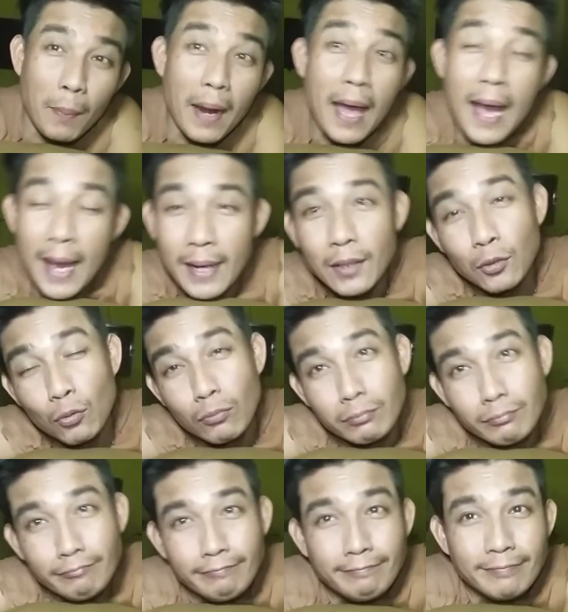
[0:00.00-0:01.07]
perlahan
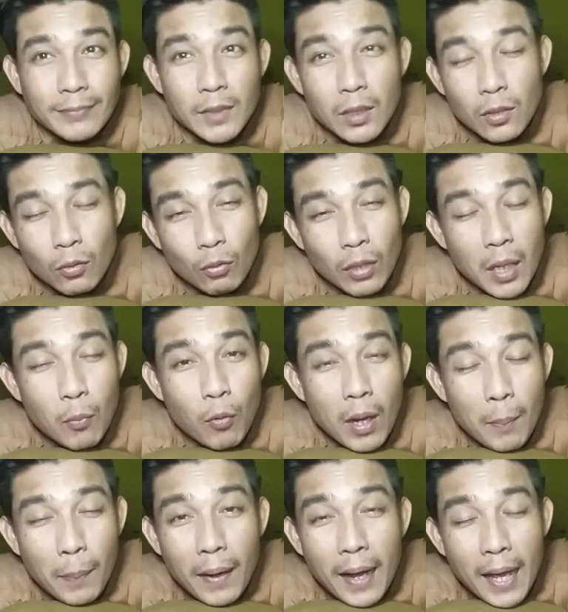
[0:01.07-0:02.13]
udah
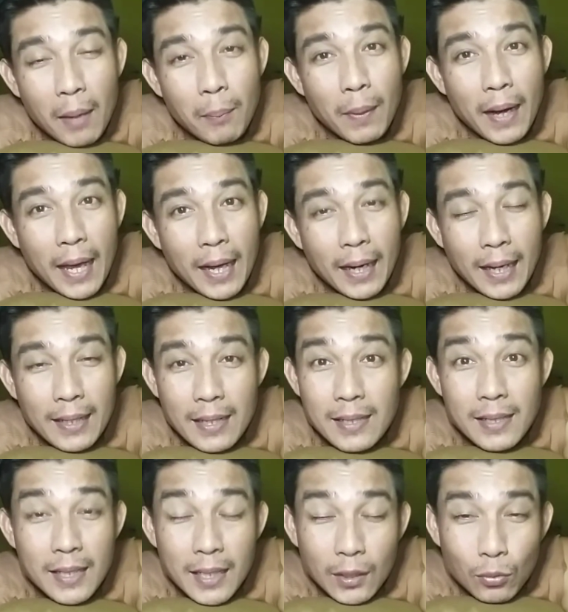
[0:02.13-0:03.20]
mulai perlahan-perlahan rasa
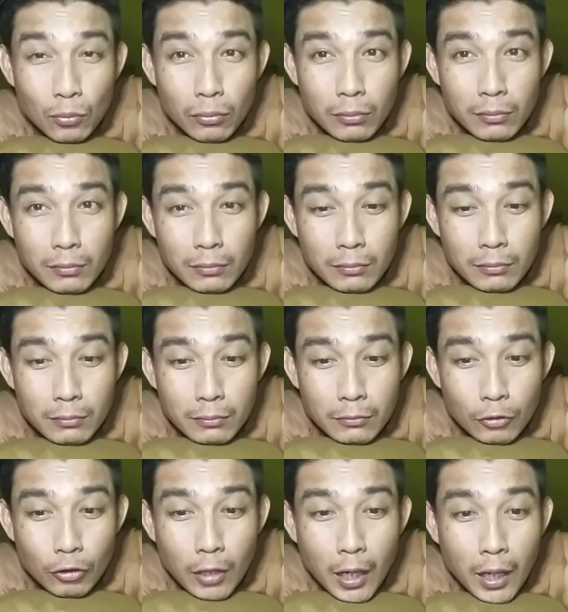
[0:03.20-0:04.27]
sedih itu
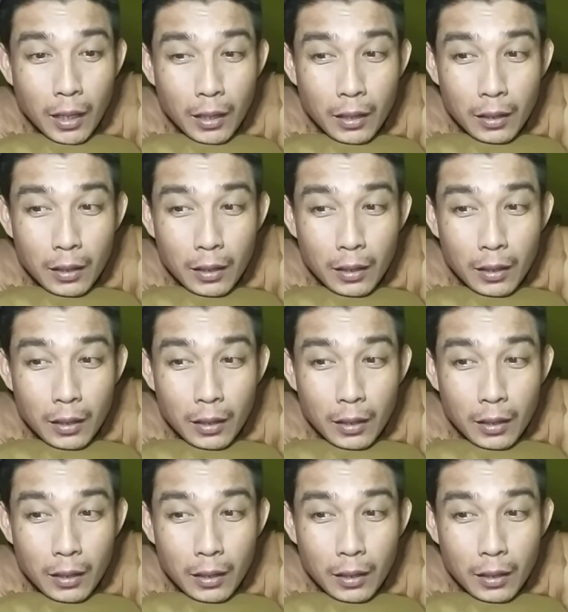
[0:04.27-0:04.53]
udah